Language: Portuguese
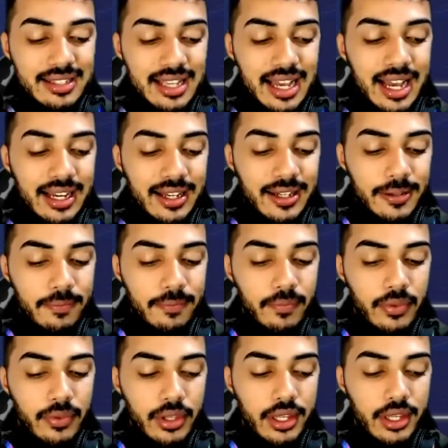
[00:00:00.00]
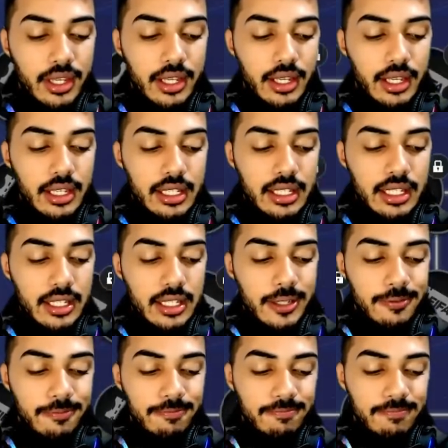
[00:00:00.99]
zaga.
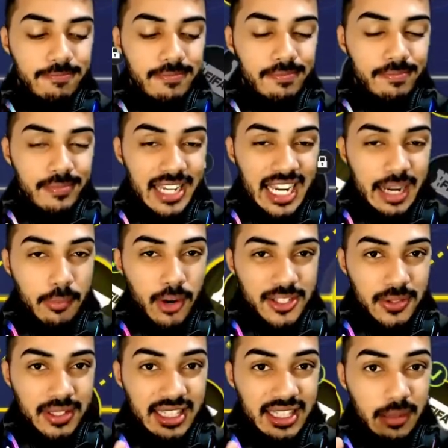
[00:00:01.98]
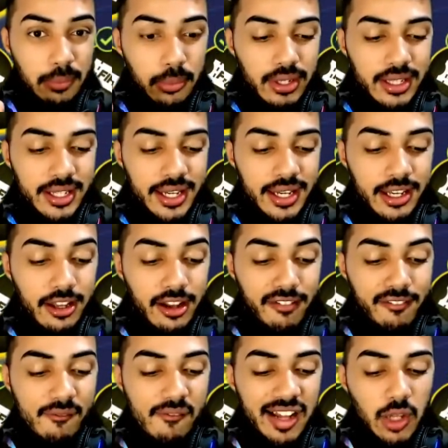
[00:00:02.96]
E daqui a pouco vocês vão entender por que
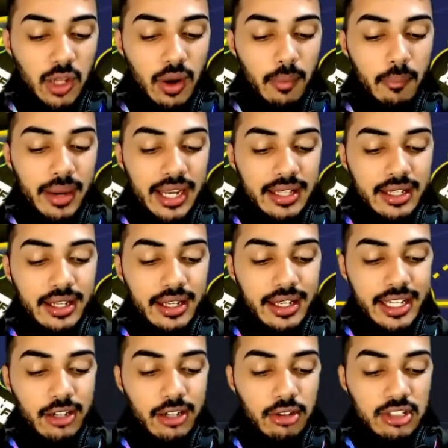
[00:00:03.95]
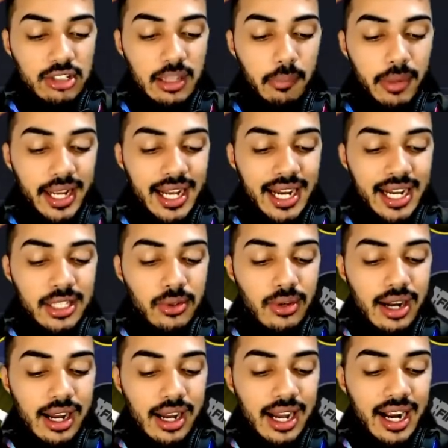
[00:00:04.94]
valeu a pena eu não ter
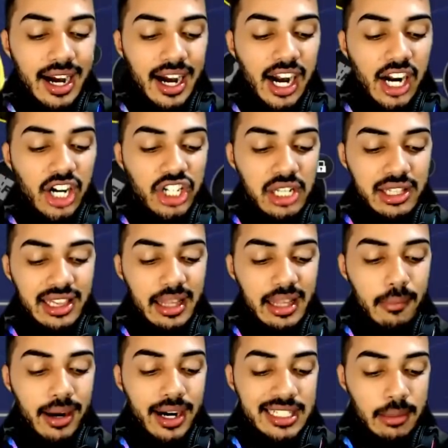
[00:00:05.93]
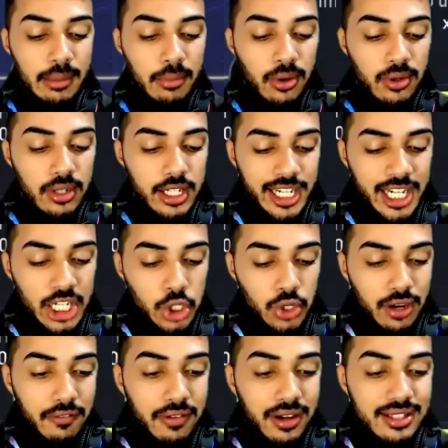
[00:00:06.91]
pegado a cartinha do Lemar, tá bom?
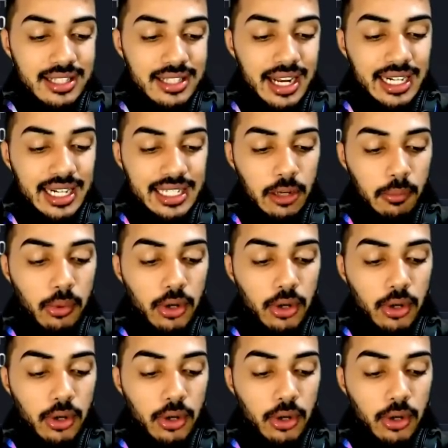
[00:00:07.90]
Deixa eu avançar aqui um